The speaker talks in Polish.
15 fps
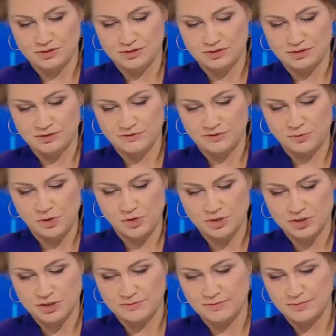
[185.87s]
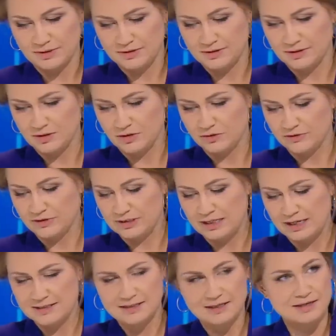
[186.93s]
e, wyborczym e,
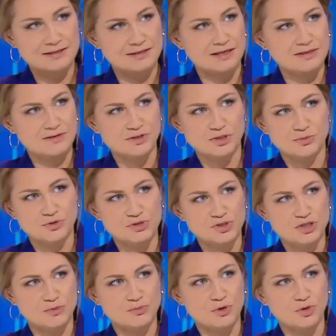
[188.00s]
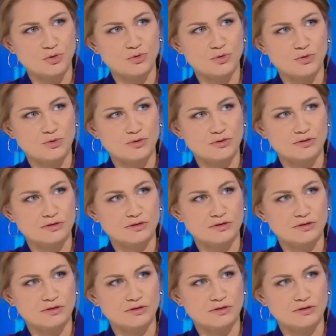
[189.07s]
Konfederacja znalazła się poniżej progu